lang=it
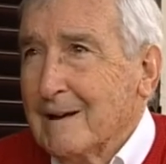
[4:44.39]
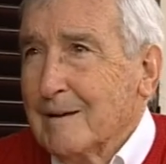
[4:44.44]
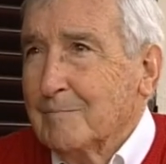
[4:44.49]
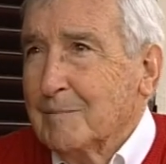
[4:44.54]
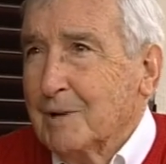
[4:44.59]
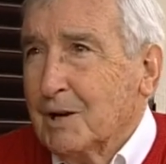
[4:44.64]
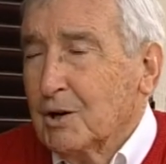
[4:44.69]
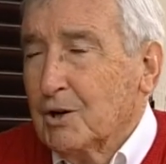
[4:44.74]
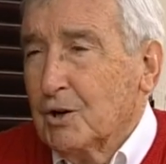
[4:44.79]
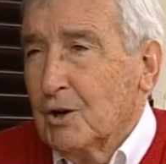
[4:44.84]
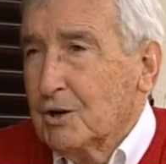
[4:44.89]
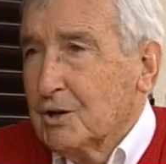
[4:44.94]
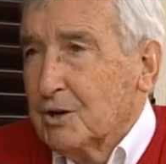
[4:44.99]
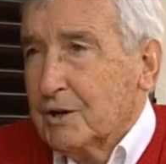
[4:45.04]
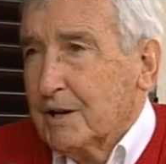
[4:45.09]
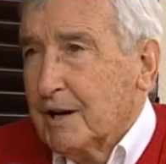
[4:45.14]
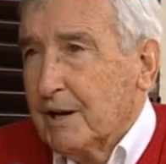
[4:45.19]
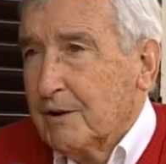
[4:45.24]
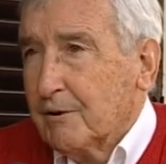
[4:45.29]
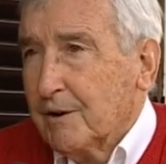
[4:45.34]
Mi ricordo
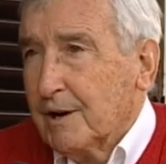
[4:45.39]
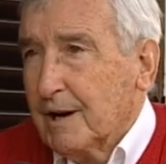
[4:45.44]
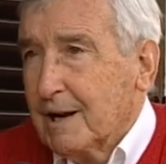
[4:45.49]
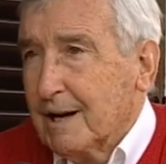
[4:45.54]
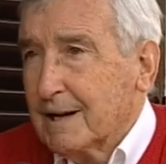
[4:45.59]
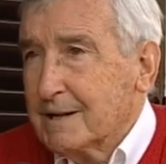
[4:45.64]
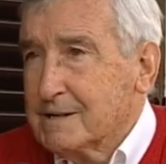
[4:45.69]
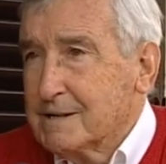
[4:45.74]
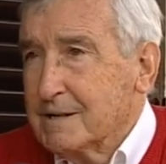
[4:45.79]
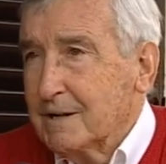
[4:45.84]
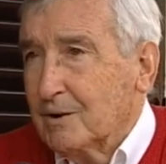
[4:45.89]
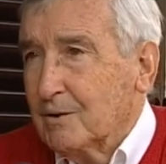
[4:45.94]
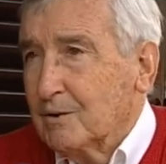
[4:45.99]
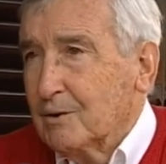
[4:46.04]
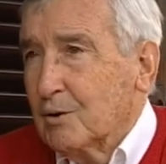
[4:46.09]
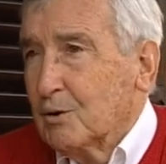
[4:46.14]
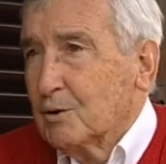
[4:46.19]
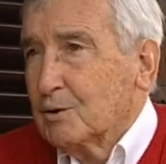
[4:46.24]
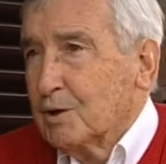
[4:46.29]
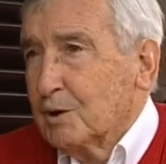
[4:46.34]
che era un ragazzino,
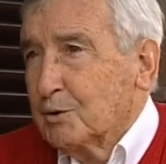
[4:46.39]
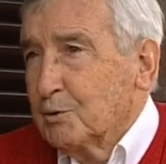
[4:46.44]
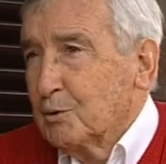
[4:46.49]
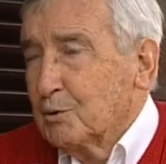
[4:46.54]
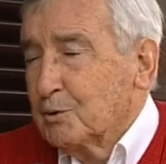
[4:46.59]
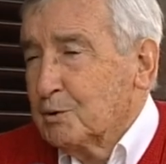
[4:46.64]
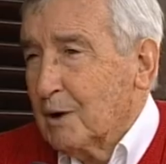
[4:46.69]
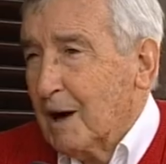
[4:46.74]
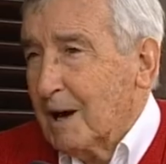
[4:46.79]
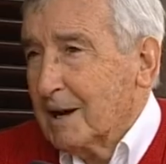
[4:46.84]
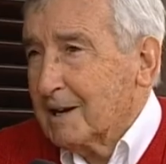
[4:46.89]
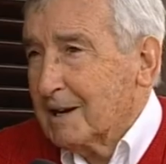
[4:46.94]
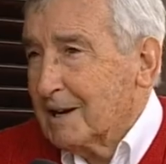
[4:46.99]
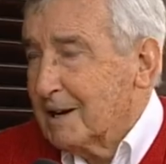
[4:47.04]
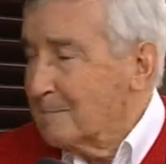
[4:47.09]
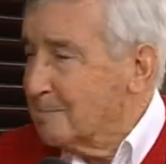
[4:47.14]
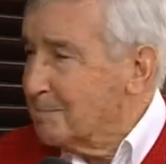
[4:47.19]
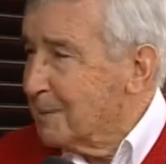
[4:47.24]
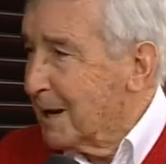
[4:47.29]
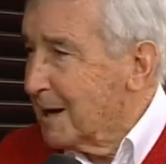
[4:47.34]
oltretutto anche
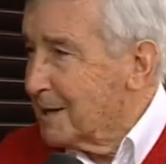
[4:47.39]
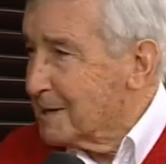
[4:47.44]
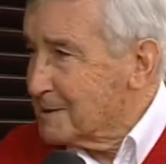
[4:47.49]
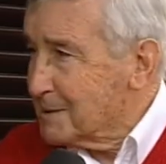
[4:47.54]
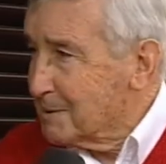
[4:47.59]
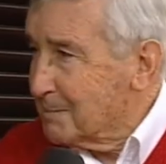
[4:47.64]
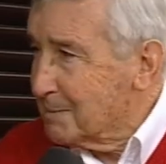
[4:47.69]
il prezzo,